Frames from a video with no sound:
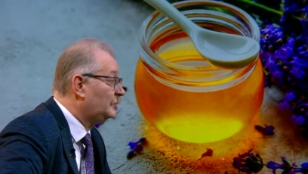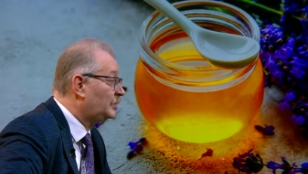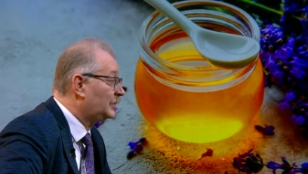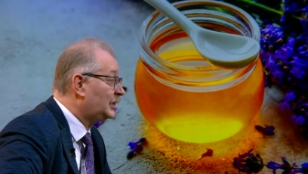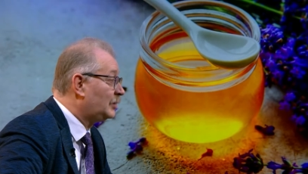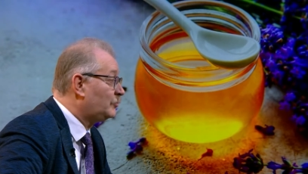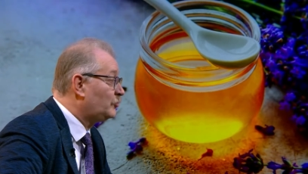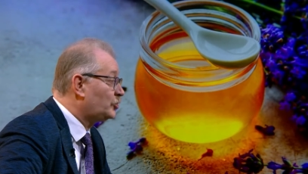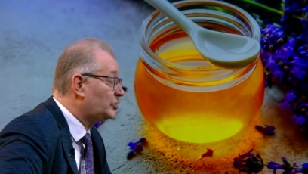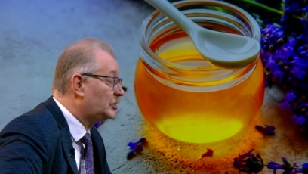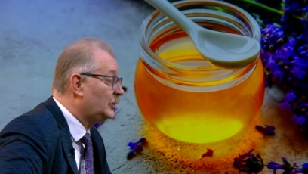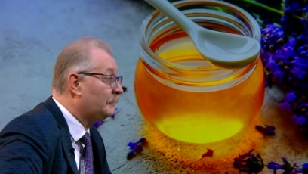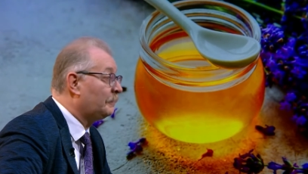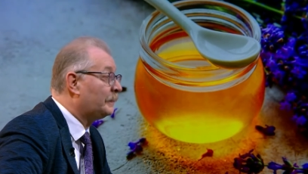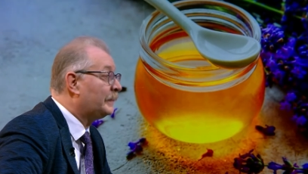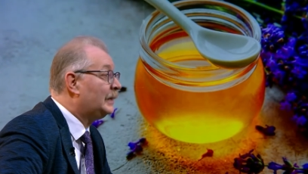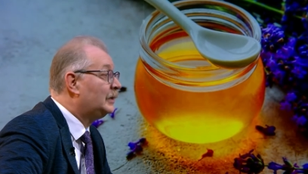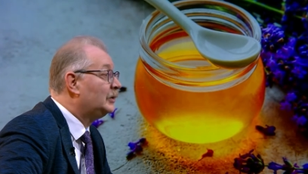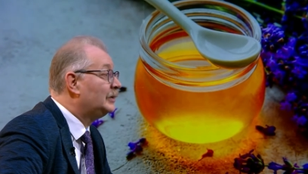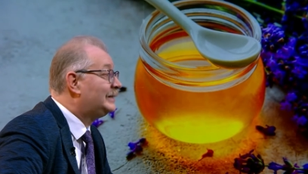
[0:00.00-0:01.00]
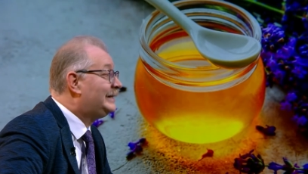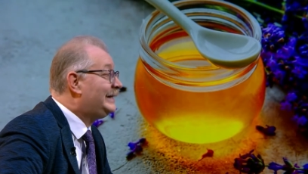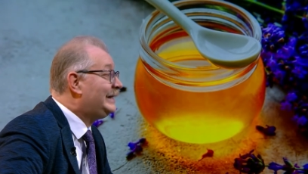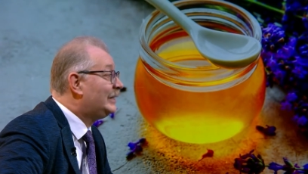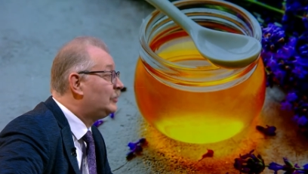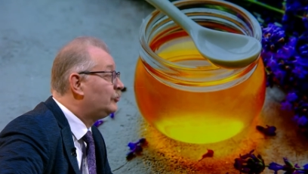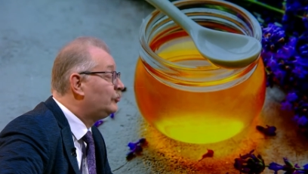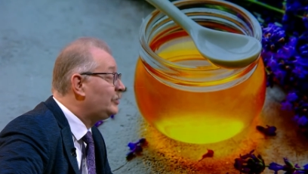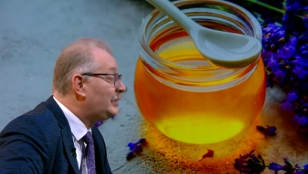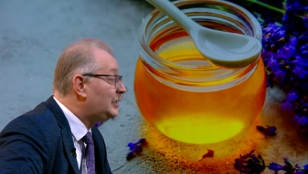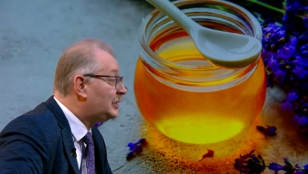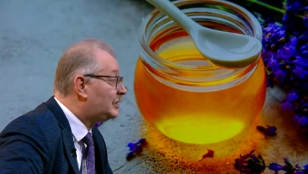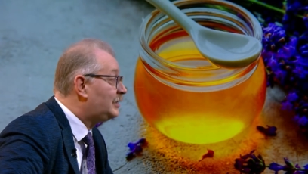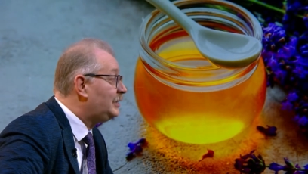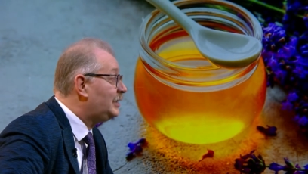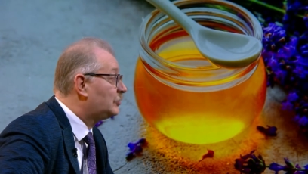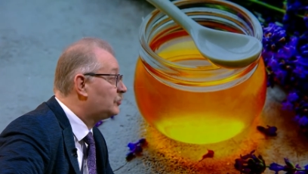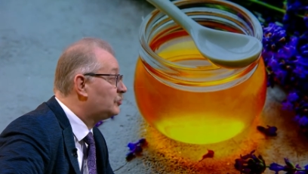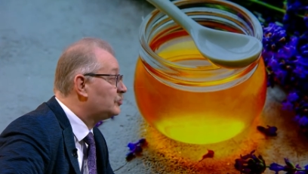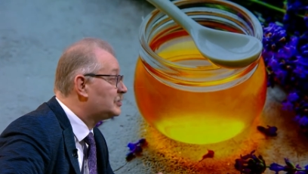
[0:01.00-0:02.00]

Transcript: Потому что у них нет